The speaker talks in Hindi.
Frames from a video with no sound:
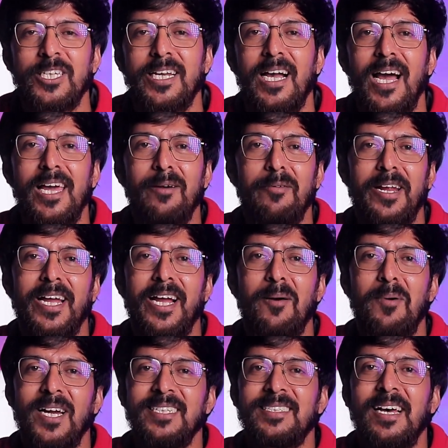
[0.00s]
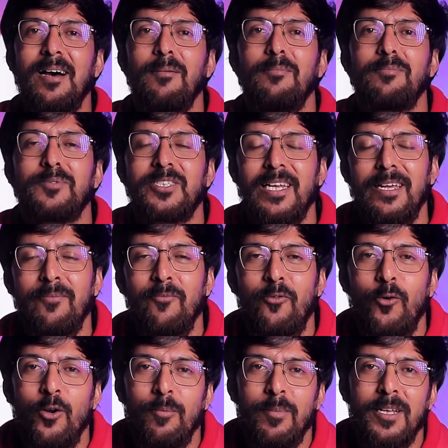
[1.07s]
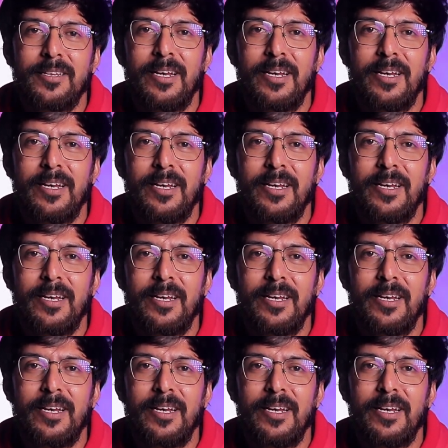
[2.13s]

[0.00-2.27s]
से गायब रहेगा भाई साहब स्लिम फोन में